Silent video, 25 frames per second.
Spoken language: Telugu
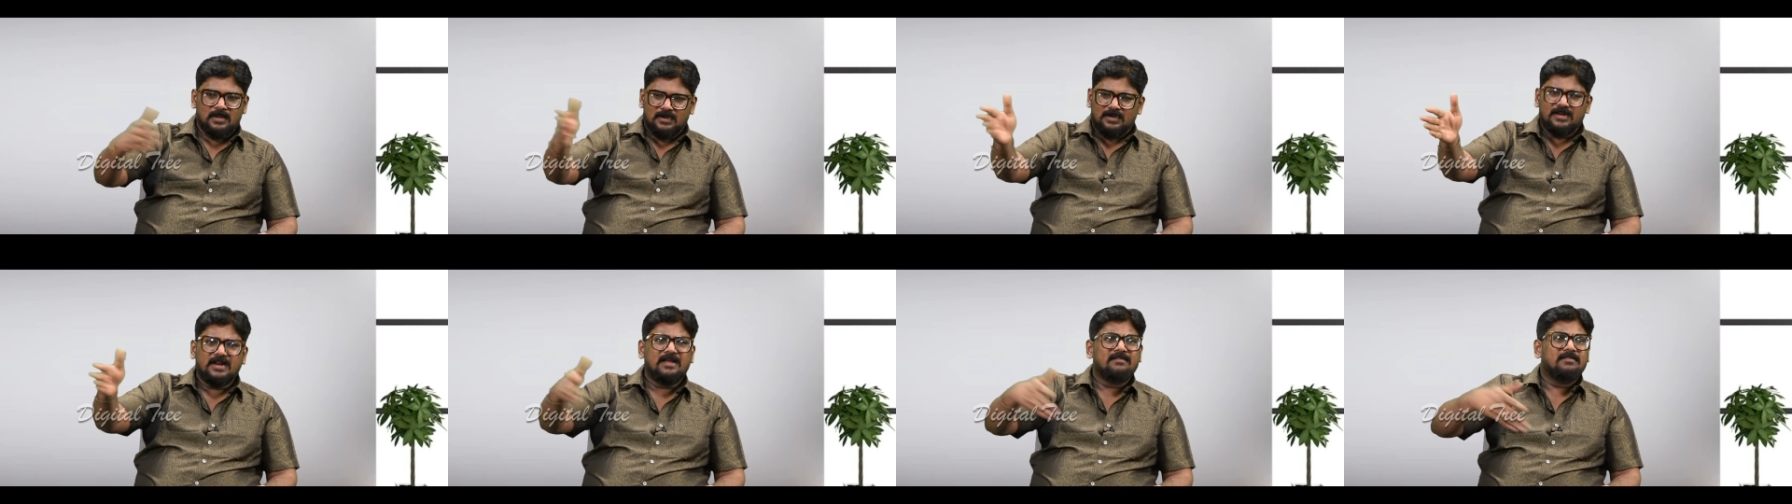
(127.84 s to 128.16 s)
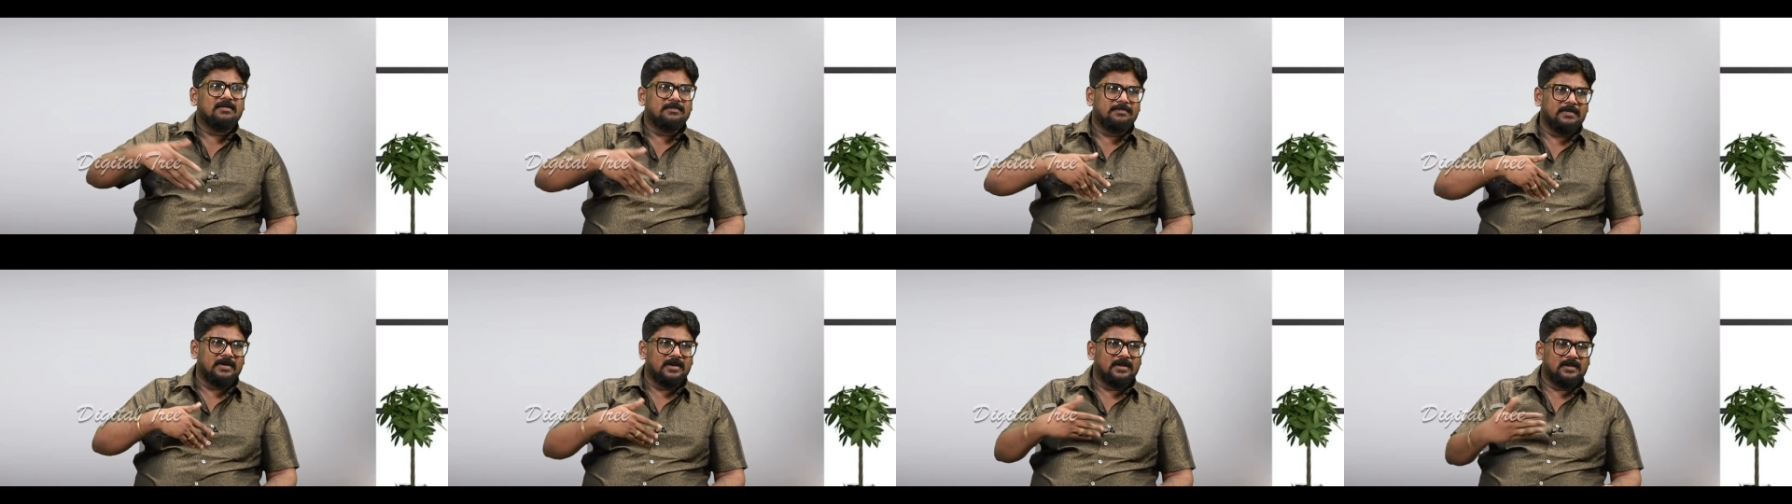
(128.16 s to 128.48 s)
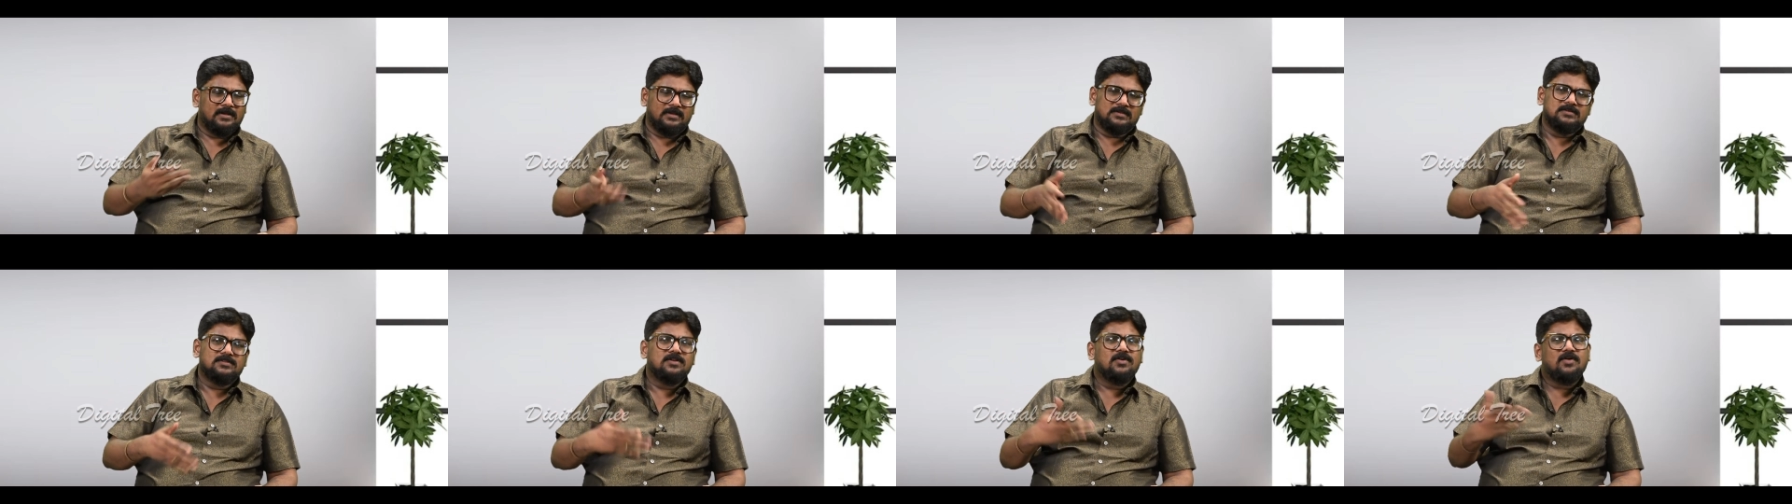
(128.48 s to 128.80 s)
డ్రైవర్ పని
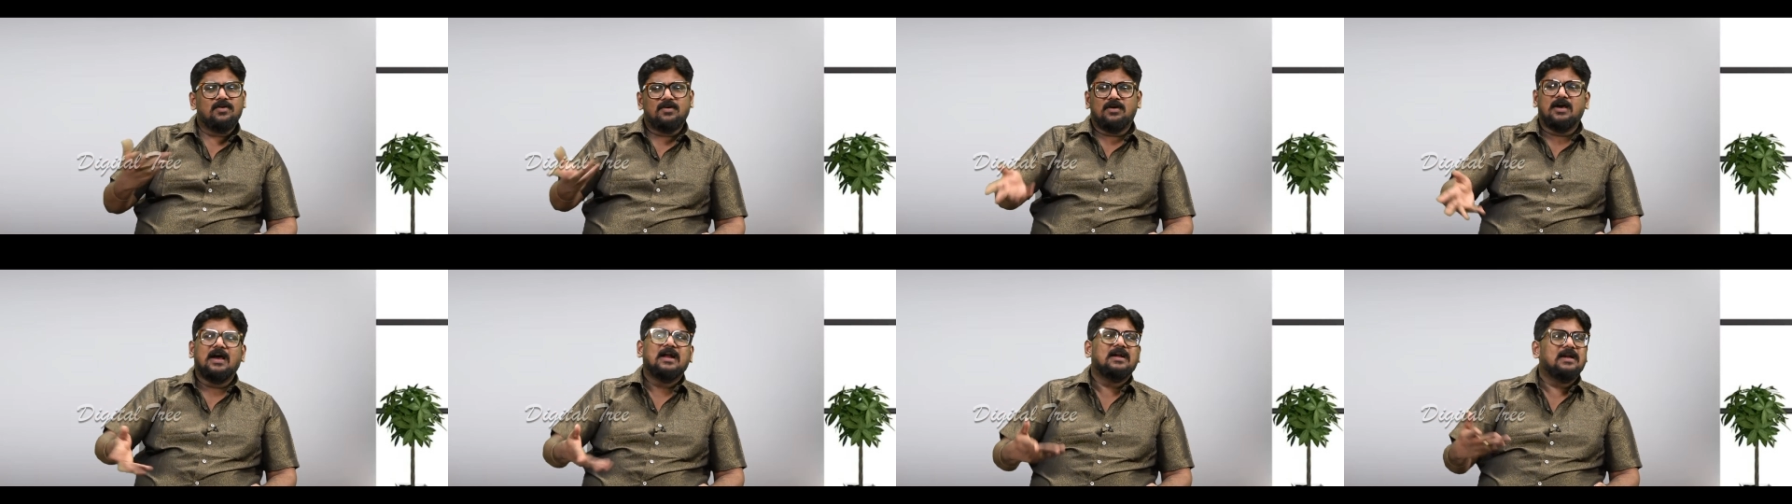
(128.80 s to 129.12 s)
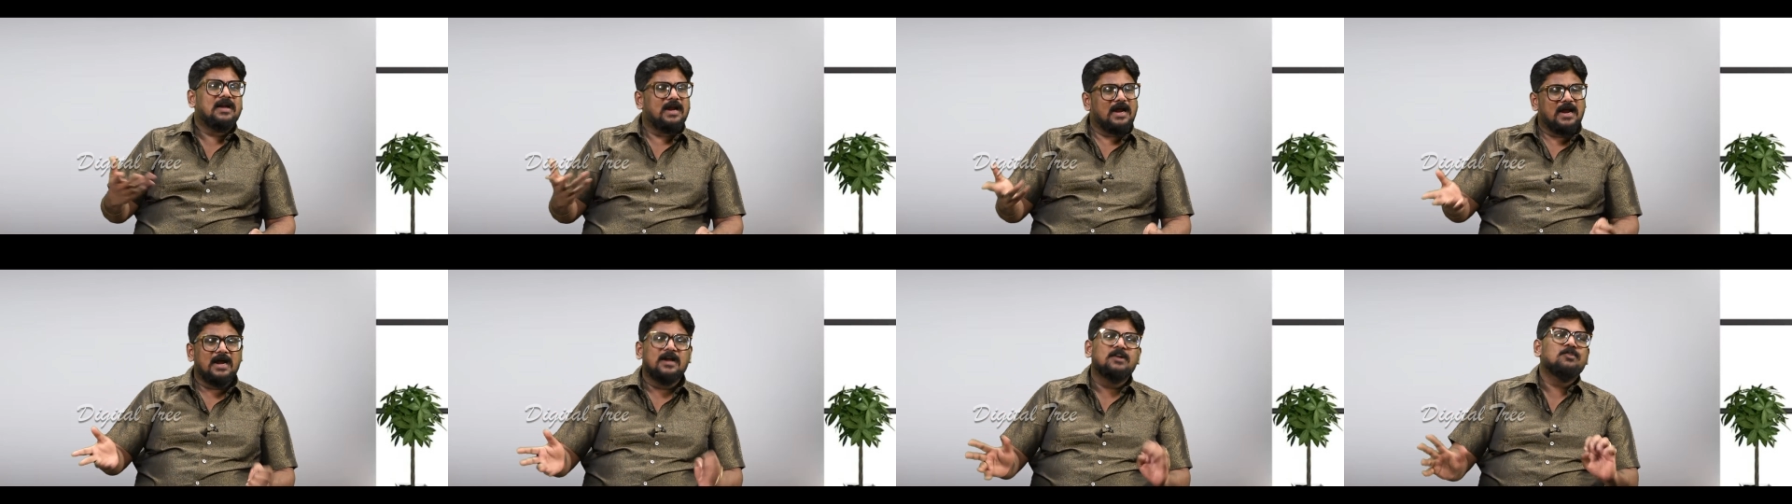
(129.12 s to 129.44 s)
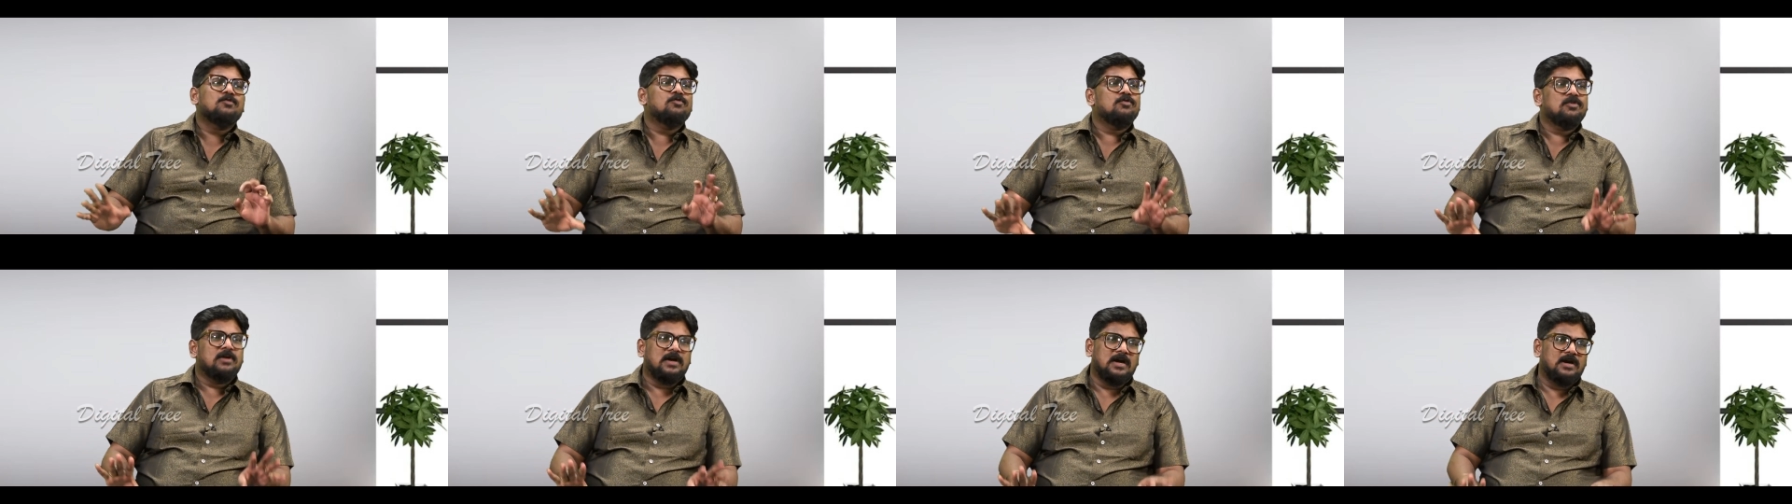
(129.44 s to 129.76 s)
సో అట్లా
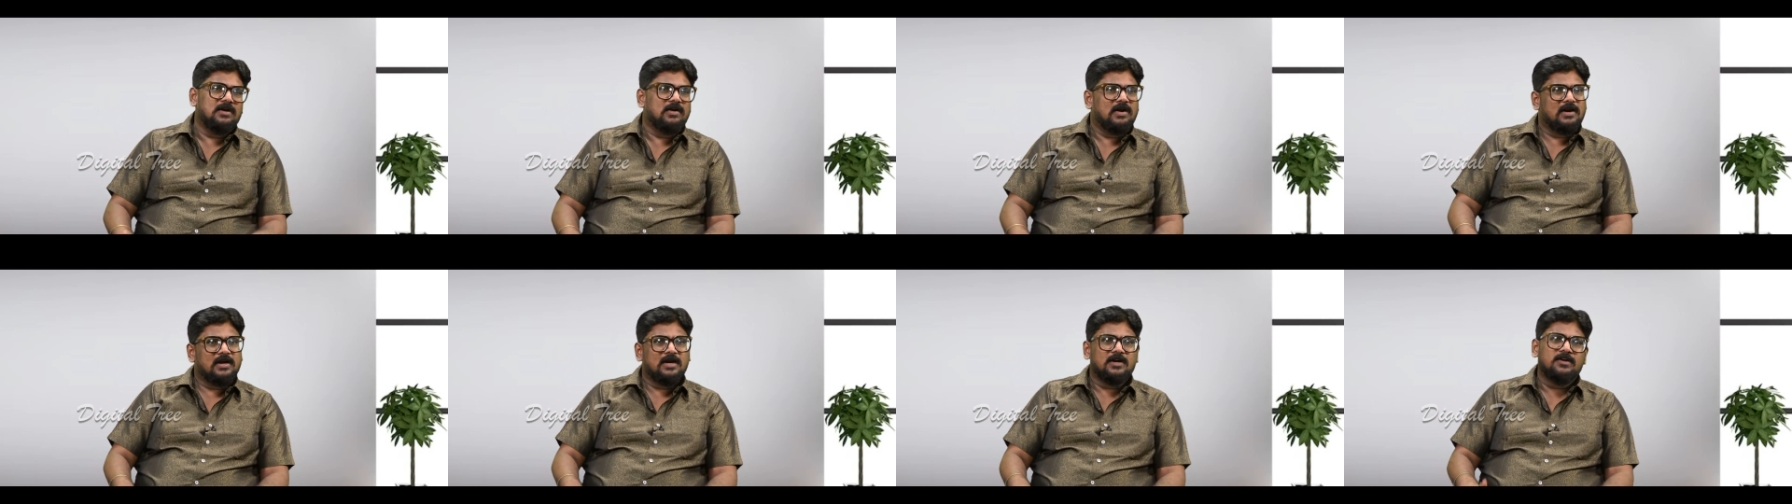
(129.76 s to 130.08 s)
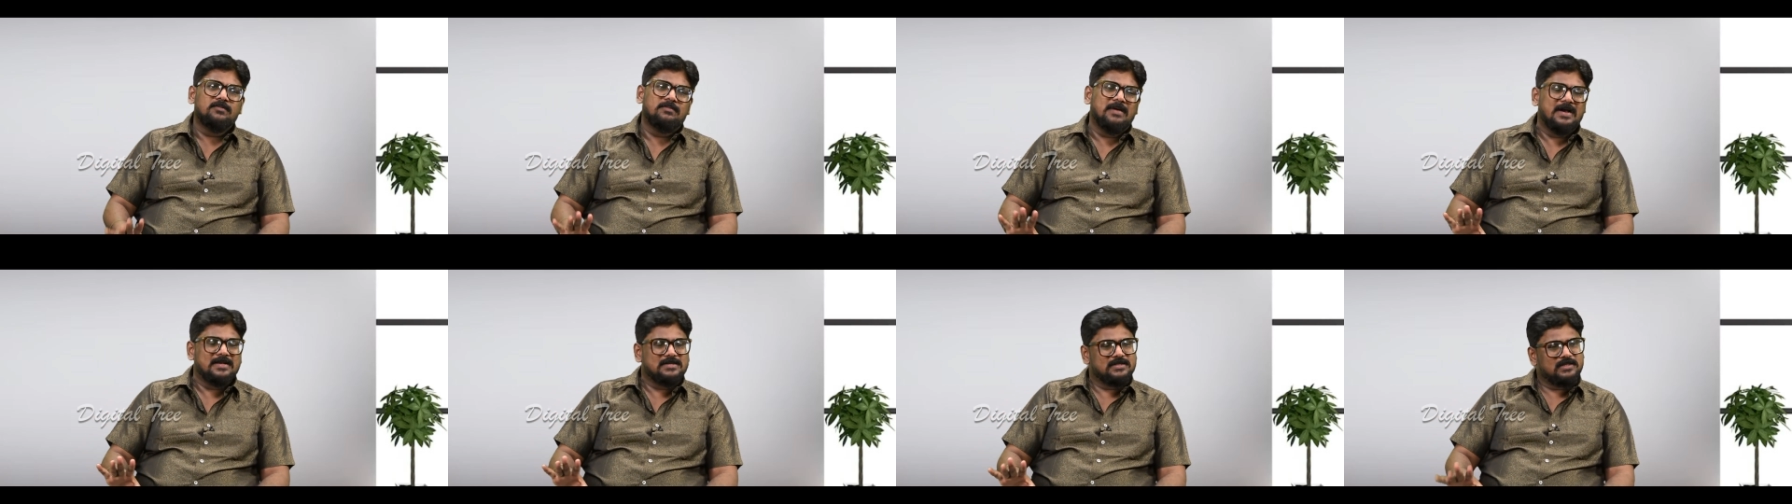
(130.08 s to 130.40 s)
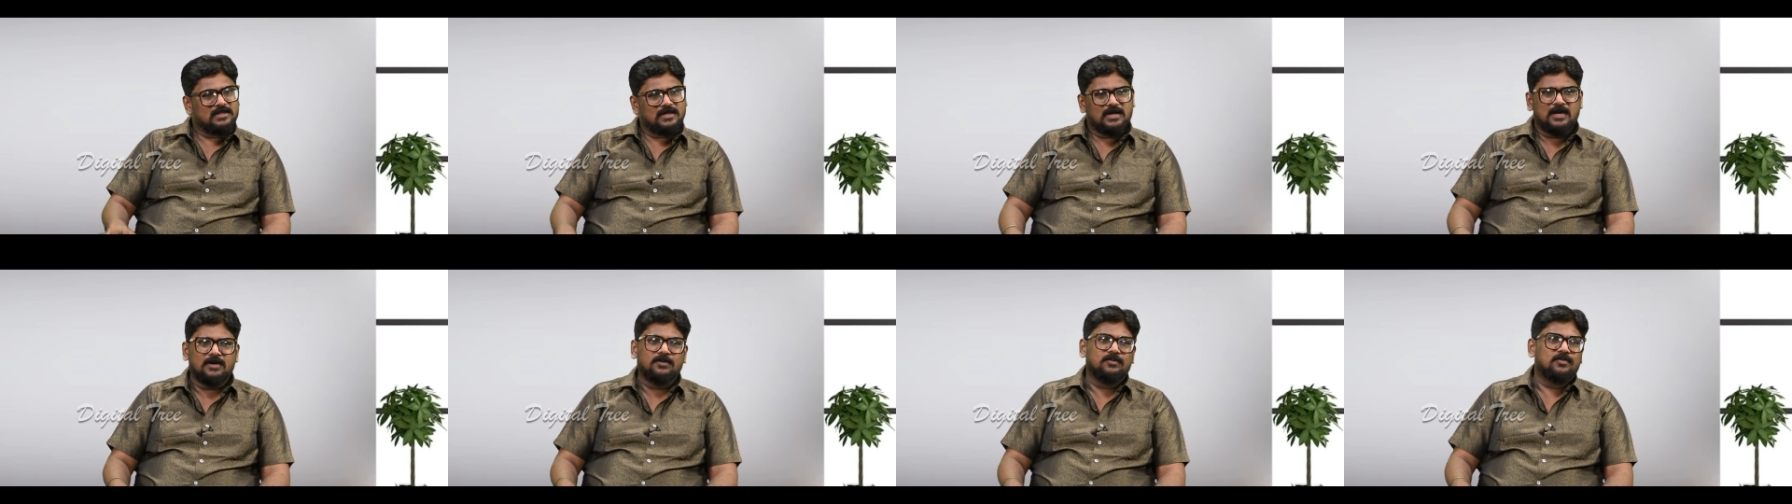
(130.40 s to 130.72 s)
అనుకున్నాడు అన్నట్టు
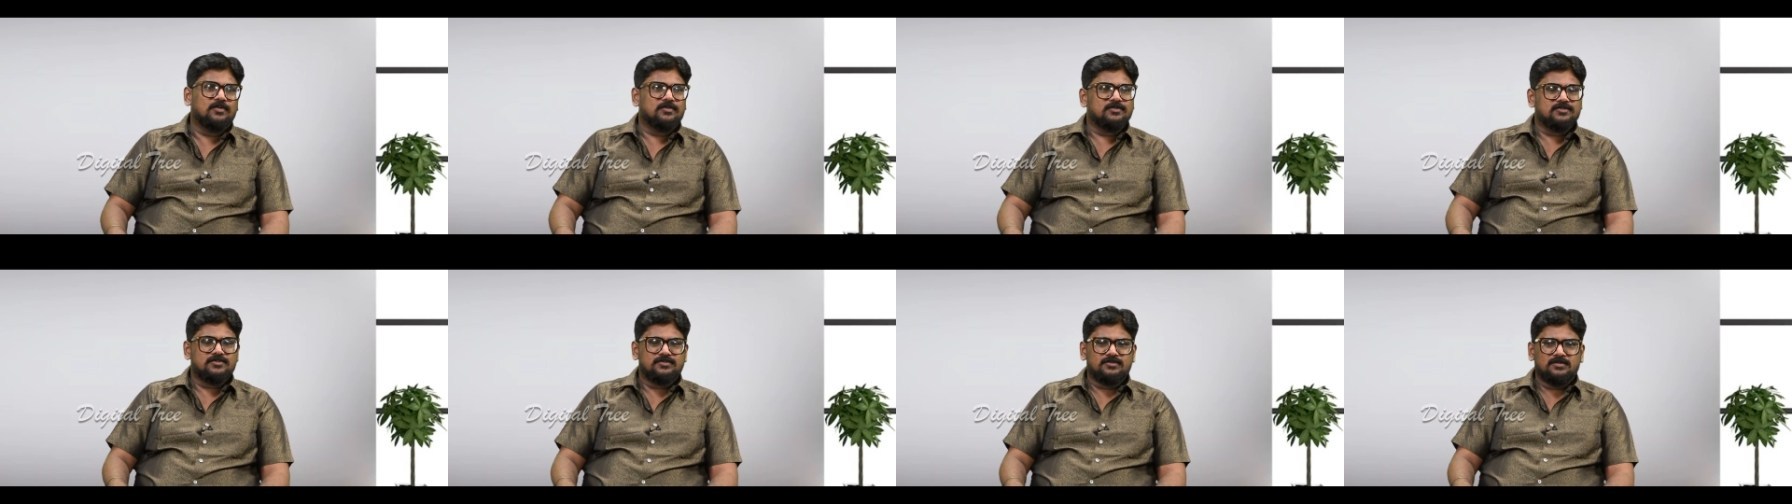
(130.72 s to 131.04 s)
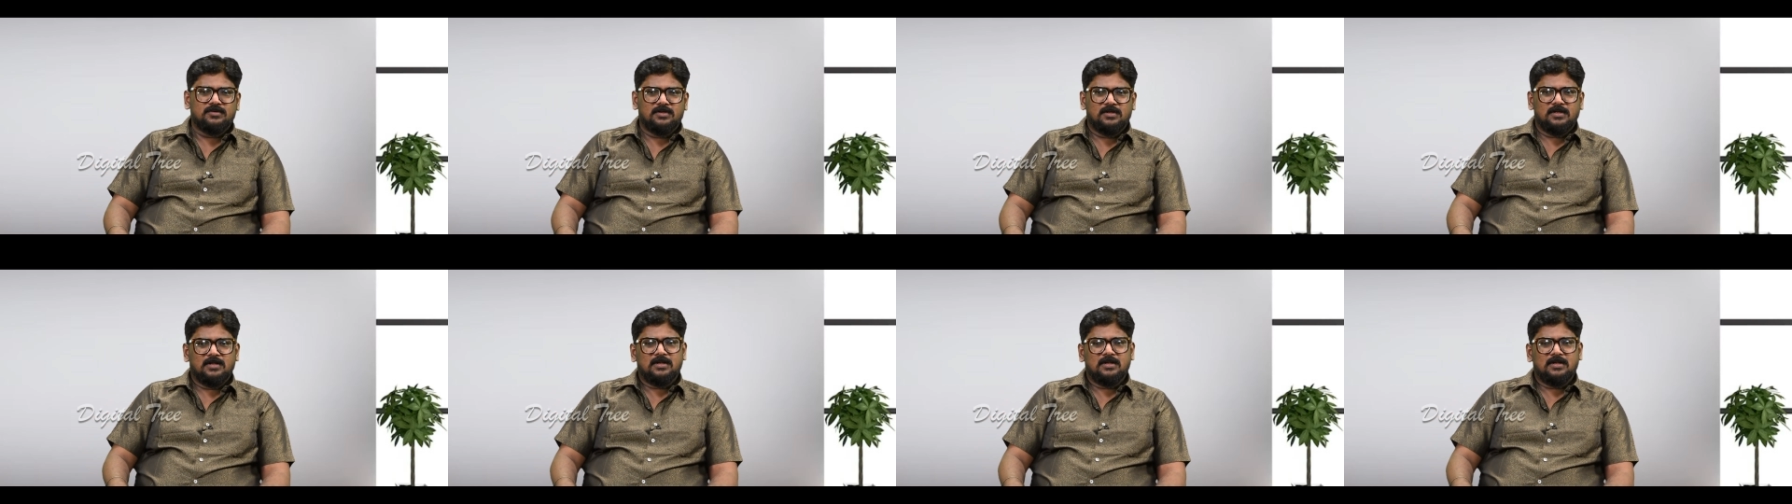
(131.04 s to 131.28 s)
బాధ్యతగా అనుకోవచ్చు